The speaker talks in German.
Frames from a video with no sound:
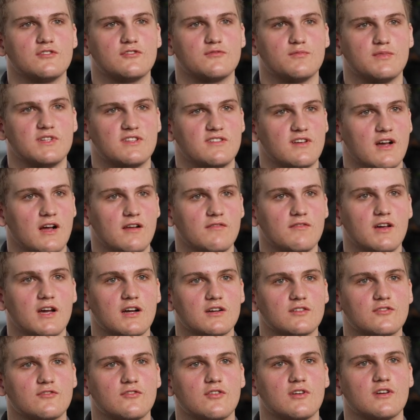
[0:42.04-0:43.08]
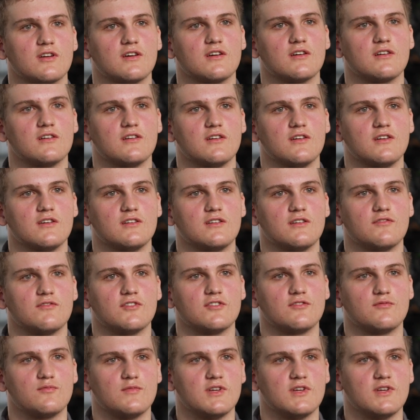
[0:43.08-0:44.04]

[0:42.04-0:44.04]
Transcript: Spezialwerkzeugen die was